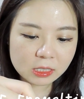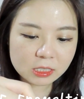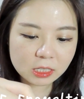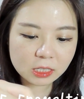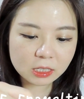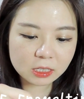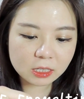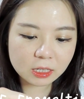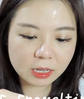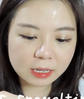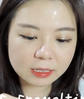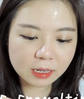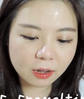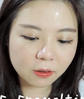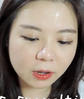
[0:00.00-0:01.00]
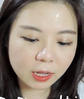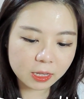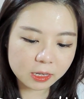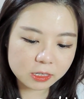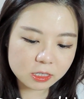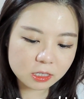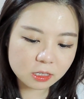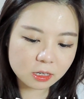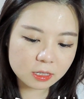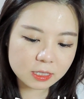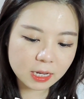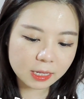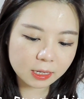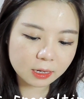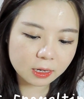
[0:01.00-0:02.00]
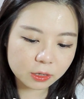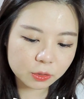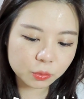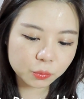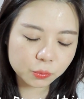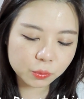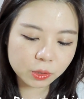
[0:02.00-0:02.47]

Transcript: 真的很好看，很适合夏来涂，